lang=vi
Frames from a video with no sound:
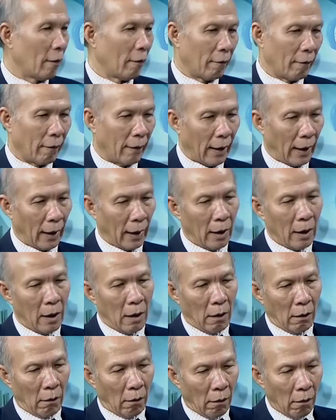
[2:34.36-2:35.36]
và
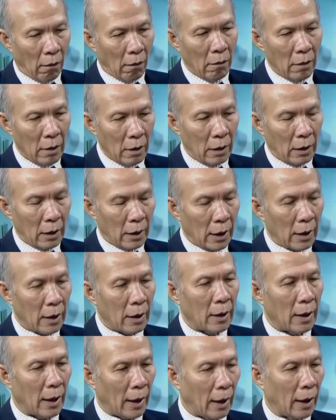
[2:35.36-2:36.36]
có những cái
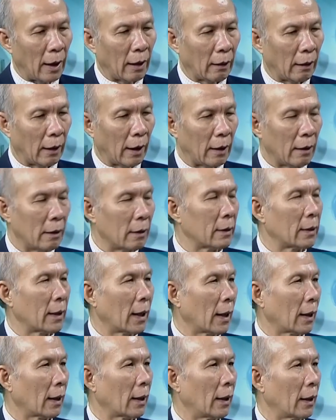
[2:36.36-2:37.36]
ngân hàng đã đưa
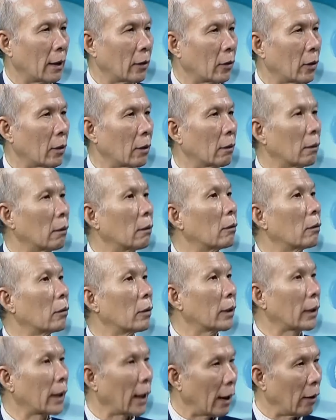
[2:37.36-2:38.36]
ra cái lãi suất tương
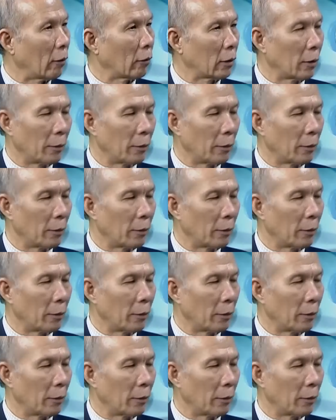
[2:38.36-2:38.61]
đối cao,